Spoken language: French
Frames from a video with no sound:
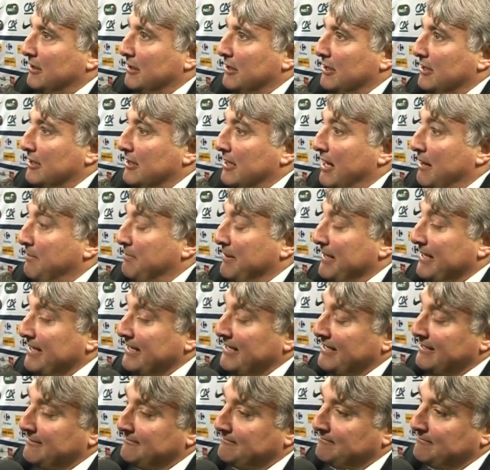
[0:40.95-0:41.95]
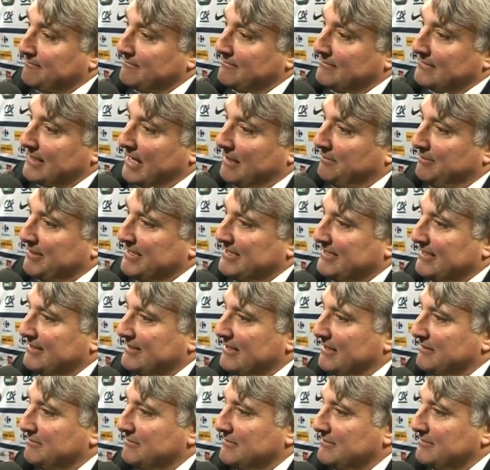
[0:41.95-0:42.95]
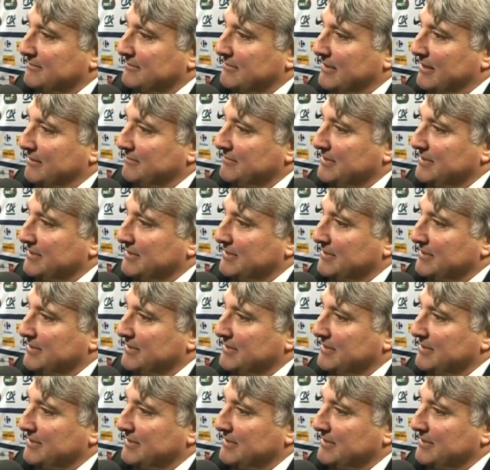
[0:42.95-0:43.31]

Euh, après, après, ça a été un,